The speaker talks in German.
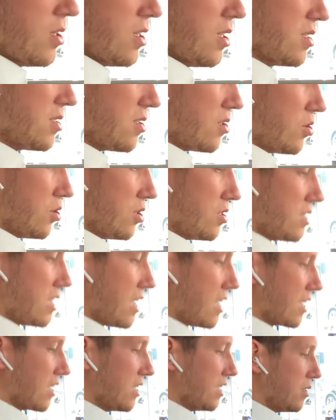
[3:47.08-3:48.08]
Ist natürlich
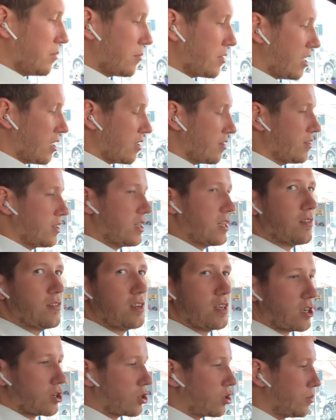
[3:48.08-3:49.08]
sehr angenehm, gerade wenn der
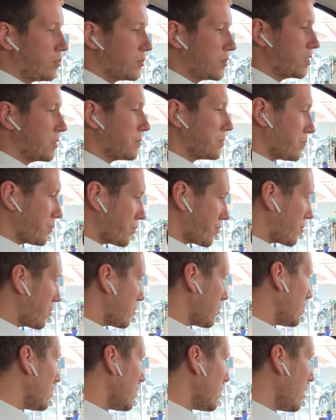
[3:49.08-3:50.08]
Winter kommt
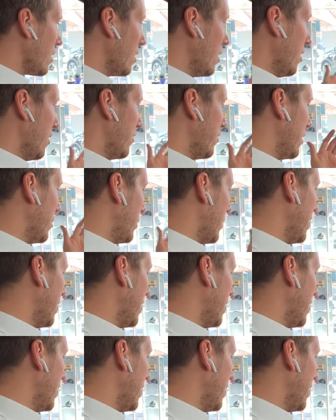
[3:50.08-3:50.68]
wie im